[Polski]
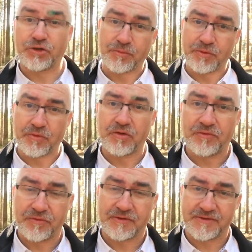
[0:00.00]
I to było
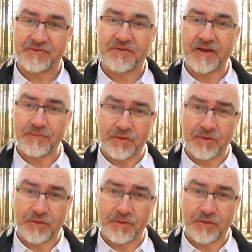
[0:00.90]
vor zwei